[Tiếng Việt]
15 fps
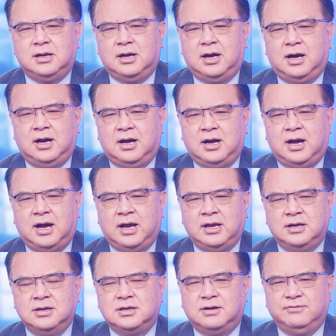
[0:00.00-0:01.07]
uh, hai
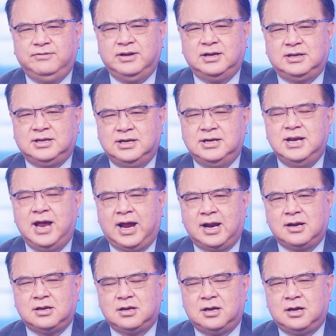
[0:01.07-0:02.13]
ứng cử viên chính
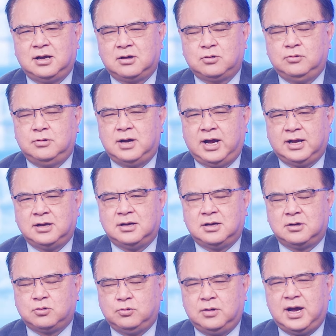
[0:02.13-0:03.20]
đảng uh, của hai
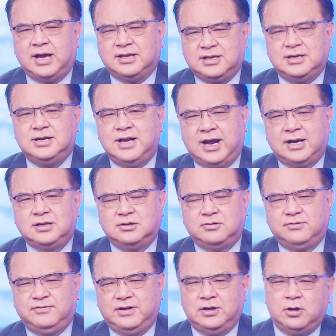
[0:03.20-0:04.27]
uh, của hai chính đảng thưa
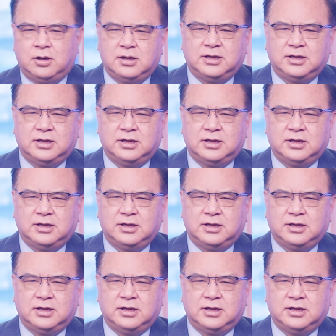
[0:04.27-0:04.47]
quý vị đó